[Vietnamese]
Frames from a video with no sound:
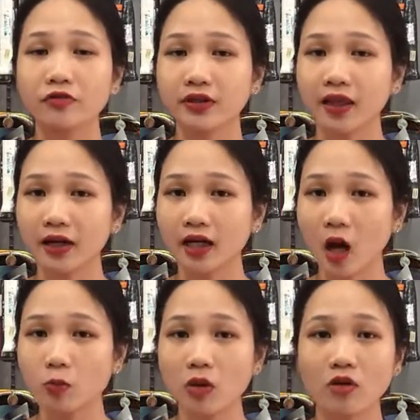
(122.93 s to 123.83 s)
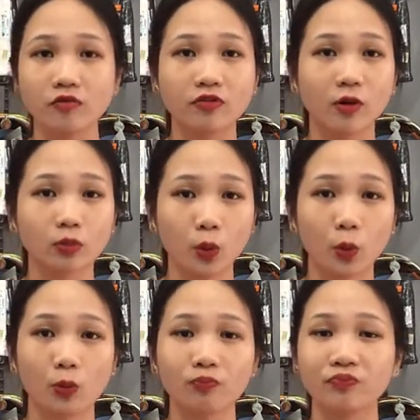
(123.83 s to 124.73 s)
vừa tấn công, vừa phòng
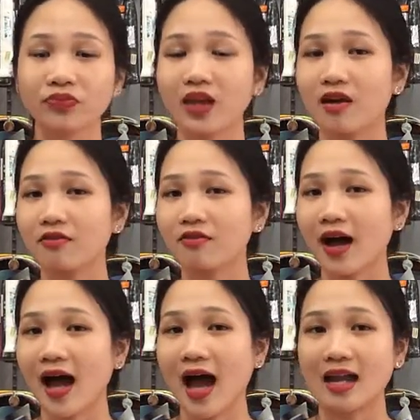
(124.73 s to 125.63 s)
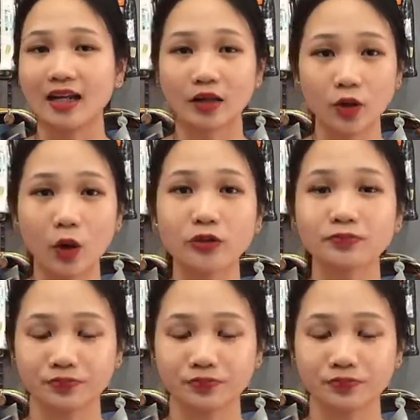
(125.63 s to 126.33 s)
thủ và đánh đôi.